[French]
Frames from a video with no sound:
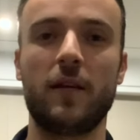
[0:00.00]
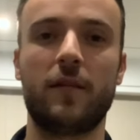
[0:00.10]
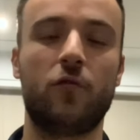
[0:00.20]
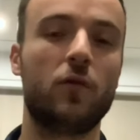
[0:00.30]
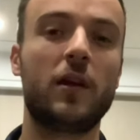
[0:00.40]

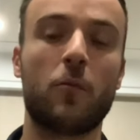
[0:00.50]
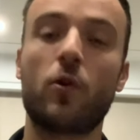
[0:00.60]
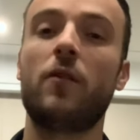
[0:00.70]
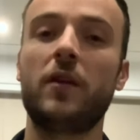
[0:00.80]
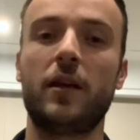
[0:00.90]
C'est celui qui, à mon
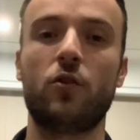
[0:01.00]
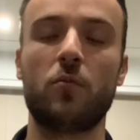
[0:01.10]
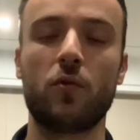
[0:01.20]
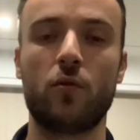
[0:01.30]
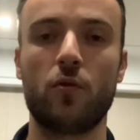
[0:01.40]
avis, qui
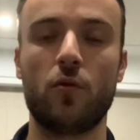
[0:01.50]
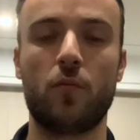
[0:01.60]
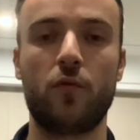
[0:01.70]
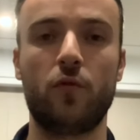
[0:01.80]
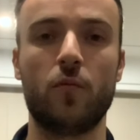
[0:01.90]
demande le,
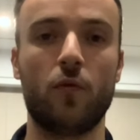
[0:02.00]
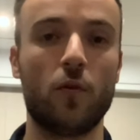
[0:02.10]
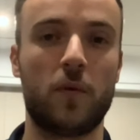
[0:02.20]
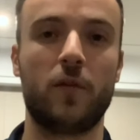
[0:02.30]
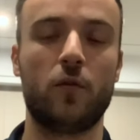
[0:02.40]
plus de
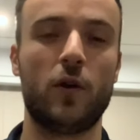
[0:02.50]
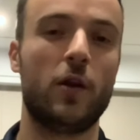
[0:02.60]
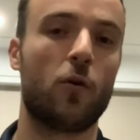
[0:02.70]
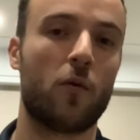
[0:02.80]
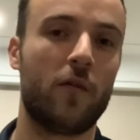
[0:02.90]
boulot, et
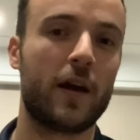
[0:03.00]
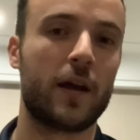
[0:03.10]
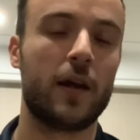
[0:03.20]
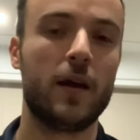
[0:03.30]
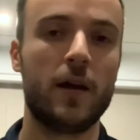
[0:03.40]
le revers
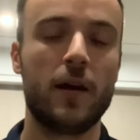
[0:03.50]
est,